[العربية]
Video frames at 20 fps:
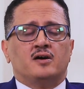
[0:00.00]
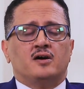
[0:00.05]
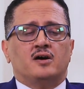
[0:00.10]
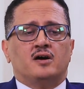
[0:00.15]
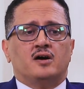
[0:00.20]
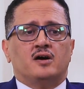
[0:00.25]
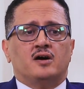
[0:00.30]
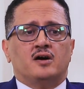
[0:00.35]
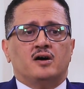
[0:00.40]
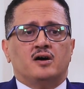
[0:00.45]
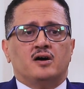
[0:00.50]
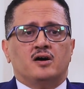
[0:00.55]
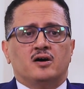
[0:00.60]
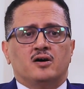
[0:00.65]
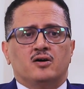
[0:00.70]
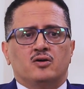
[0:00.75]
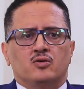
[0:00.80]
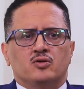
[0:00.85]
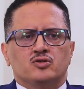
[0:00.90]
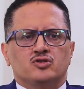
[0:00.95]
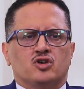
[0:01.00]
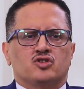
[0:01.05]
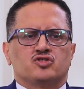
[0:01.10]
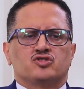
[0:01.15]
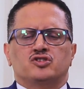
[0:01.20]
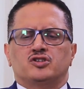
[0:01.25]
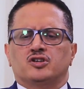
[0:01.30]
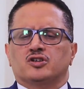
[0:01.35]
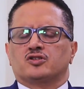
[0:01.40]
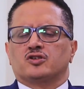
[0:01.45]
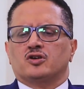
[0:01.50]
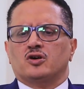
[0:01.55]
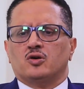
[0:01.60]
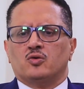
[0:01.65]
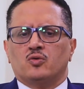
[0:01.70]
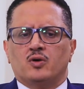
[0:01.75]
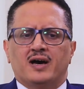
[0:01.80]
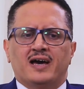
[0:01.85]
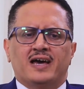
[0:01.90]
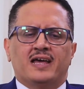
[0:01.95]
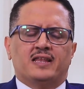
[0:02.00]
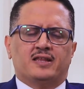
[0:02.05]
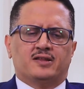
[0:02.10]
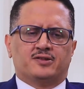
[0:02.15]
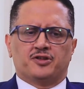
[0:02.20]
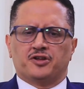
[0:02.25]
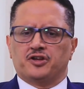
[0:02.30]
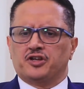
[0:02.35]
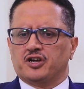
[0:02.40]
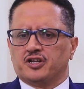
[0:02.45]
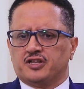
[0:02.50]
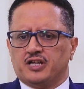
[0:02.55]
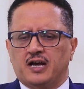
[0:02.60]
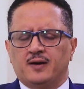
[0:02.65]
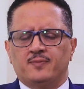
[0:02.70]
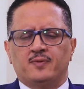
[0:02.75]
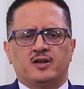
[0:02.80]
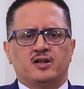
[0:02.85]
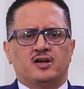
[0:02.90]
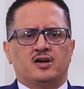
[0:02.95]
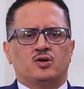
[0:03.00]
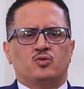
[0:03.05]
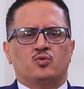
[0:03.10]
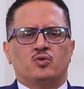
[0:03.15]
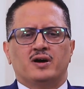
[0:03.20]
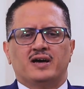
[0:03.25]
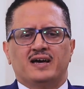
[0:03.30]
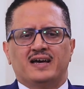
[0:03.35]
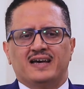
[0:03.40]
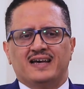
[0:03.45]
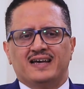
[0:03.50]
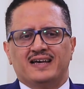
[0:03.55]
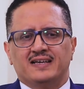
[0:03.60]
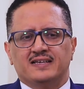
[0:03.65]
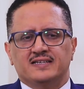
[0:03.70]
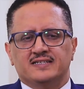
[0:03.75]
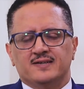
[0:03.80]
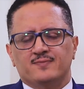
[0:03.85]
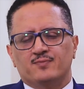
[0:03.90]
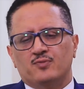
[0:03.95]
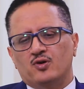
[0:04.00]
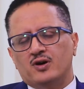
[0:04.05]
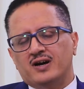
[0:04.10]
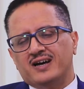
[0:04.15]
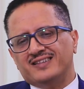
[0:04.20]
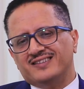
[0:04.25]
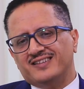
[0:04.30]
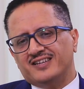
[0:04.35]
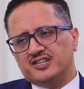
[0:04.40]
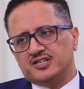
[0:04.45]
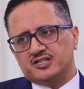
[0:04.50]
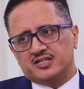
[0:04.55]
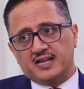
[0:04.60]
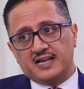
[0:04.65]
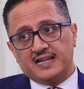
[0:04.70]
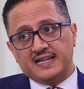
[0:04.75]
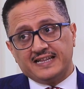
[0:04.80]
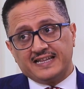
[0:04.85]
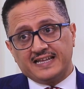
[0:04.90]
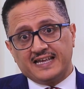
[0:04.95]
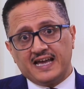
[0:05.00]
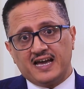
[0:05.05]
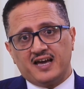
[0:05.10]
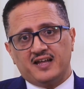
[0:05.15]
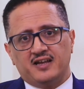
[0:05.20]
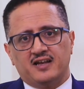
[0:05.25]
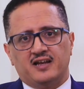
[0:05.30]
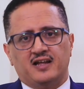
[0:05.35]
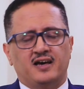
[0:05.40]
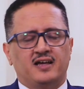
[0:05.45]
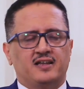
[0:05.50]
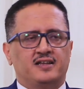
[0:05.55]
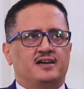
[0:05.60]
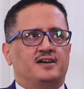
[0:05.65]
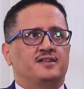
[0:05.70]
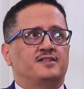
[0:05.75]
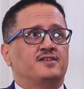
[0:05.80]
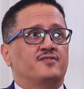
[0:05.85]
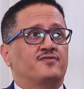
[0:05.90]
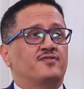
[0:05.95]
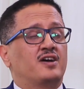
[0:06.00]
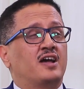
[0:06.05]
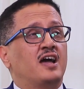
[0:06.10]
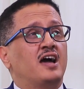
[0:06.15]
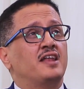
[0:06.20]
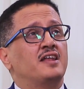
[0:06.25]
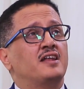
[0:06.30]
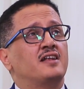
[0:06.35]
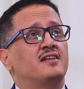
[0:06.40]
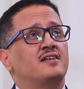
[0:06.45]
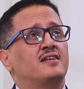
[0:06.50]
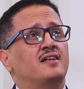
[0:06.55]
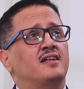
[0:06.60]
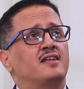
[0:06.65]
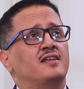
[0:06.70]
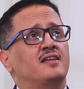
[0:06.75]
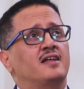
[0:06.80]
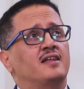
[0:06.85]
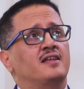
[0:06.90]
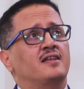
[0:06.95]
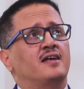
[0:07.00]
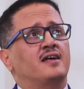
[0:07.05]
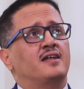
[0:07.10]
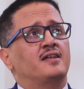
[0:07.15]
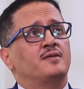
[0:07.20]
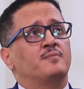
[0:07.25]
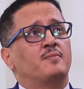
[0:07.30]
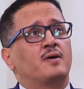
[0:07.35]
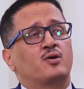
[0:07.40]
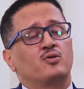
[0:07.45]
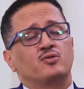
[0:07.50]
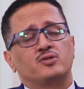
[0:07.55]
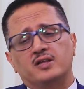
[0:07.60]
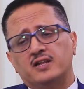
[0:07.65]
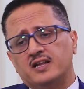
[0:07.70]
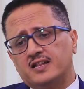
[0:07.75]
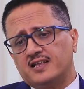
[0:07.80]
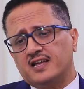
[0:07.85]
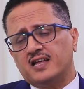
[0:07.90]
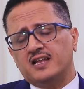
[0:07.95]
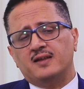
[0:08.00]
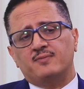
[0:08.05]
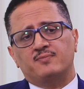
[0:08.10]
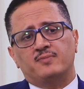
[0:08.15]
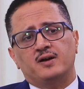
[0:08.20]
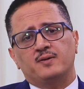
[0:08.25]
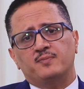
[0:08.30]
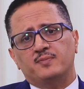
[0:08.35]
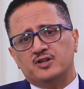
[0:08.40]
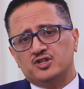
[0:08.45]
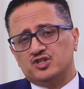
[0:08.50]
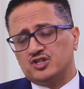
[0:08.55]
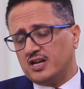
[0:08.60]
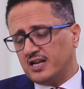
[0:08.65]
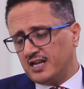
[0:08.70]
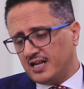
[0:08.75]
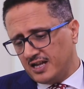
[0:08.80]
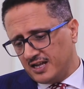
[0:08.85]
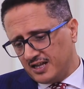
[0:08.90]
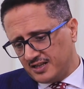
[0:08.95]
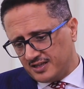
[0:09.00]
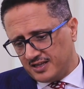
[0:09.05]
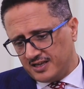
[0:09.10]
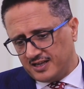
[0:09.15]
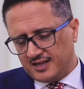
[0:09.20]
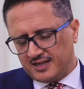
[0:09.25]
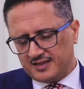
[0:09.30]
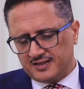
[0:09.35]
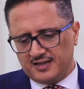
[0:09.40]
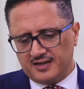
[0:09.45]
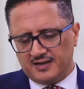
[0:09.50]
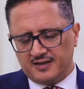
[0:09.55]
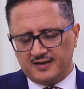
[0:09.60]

آه، وشخصيته وطريقة عمله ويسموها درجة الإتقان العالية عنده فكان لما كنت أنا أتكلم معه بنشرح له على طريقة